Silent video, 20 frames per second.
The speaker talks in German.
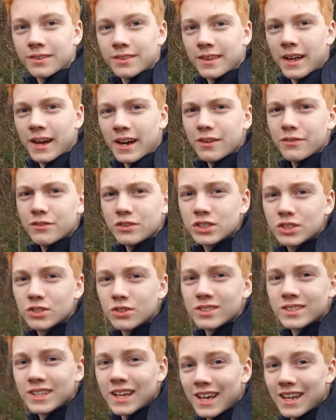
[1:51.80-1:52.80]
Danke fürs
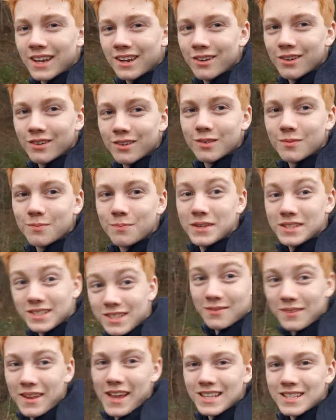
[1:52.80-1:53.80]
Zusehen und bis
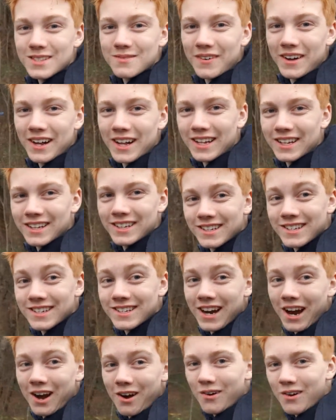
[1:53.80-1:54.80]
zum nächsten Mal.
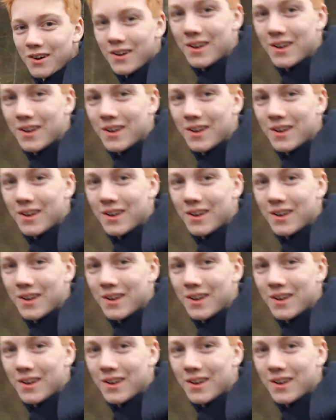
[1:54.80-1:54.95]
Ciao.